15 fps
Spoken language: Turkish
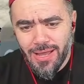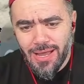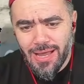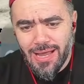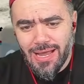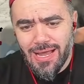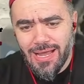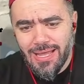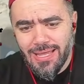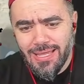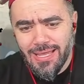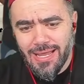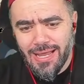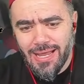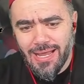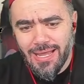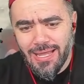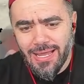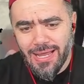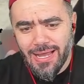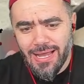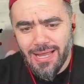Ay ay
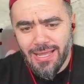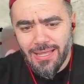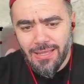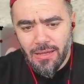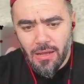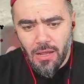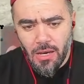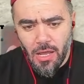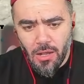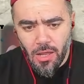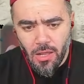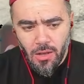ay. Allah Allah.